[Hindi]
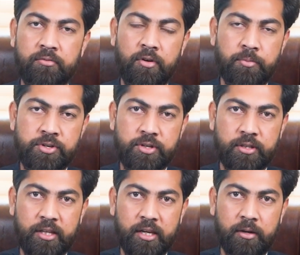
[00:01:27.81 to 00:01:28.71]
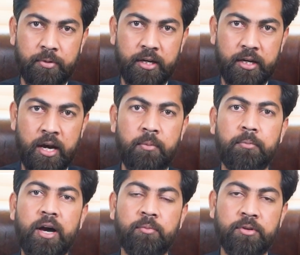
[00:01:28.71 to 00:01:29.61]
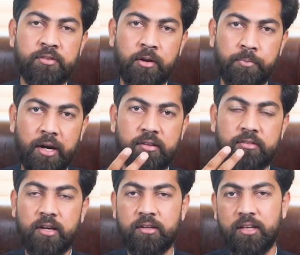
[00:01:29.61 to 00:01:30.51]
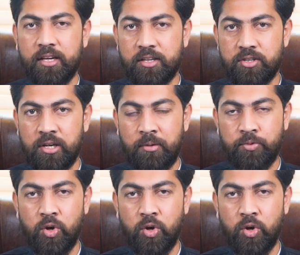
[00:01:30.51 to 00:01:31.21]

इन्फॉर्मेशन देने में कि हम बाद में सरप्राइज़ कर देंगे जी हम